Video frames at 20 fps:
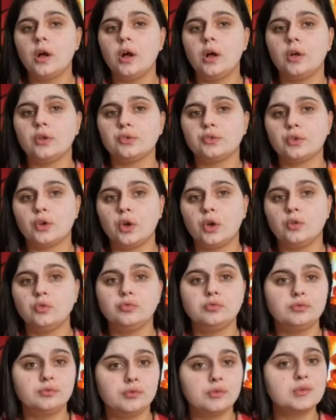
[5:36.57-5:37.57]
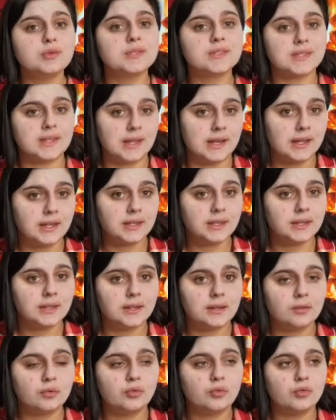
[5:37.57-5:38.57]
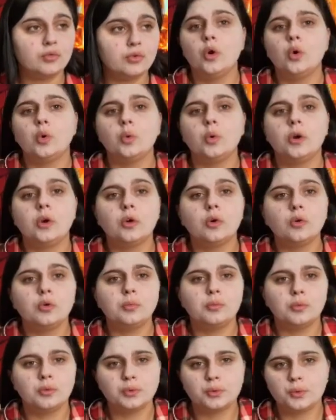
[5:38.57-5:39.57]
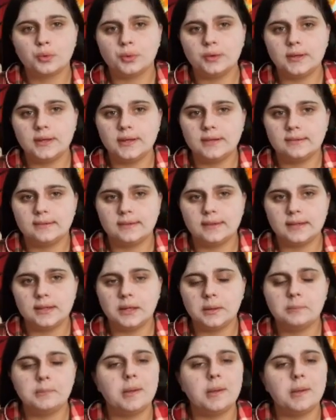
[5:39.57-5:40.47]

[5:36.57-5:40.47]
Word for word: entre un nouveau sac ou alors une montre connectée,